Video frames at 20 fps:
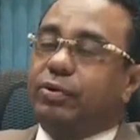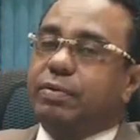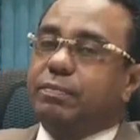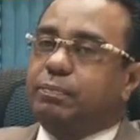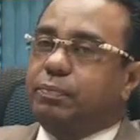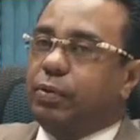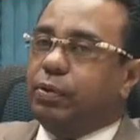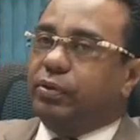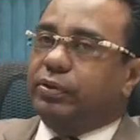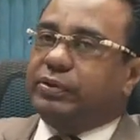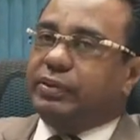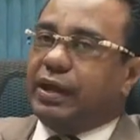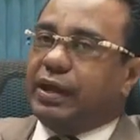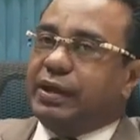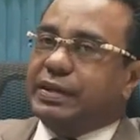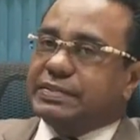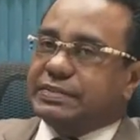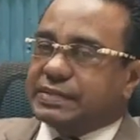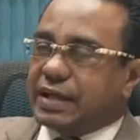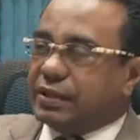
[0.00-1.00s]
importa
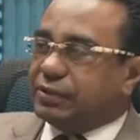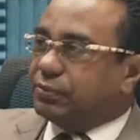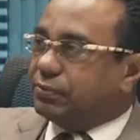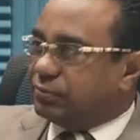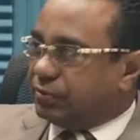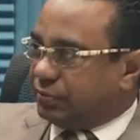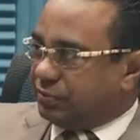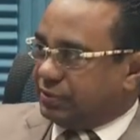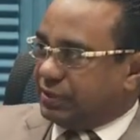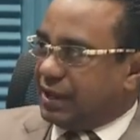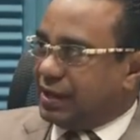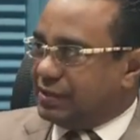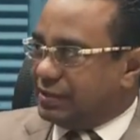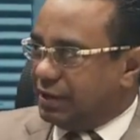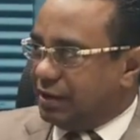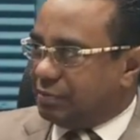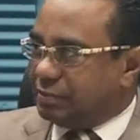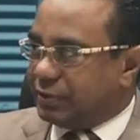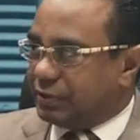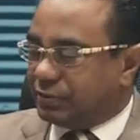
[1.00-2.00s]
el estatus social de
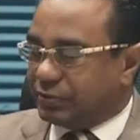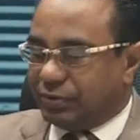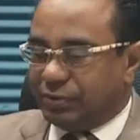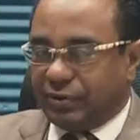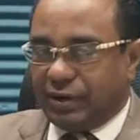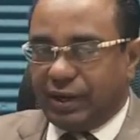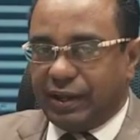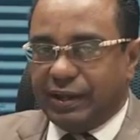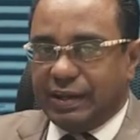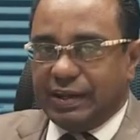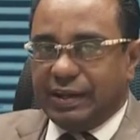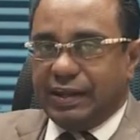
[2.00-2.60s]
la persona,